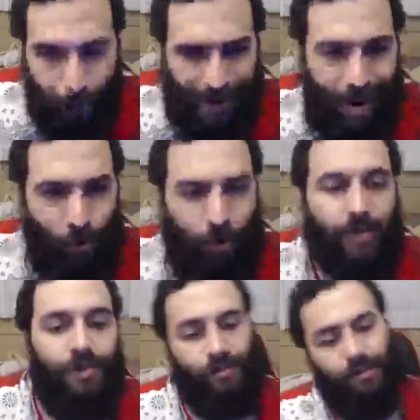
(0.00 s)
pá.
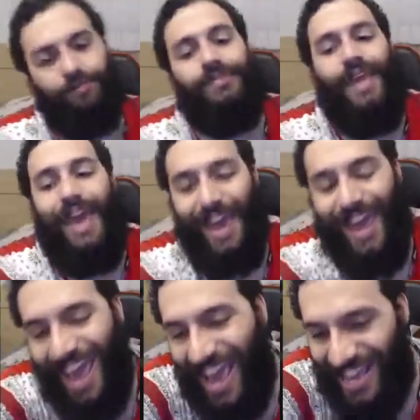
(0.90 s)

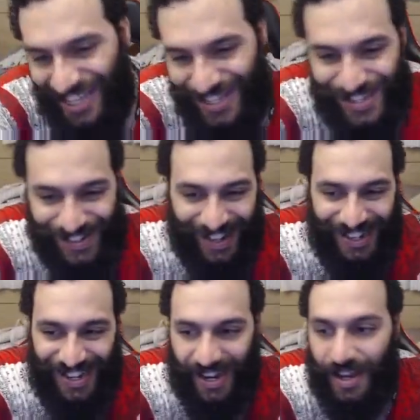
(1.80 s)
É isso,
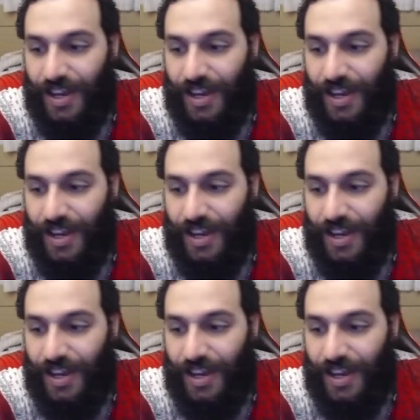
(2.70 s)
galera.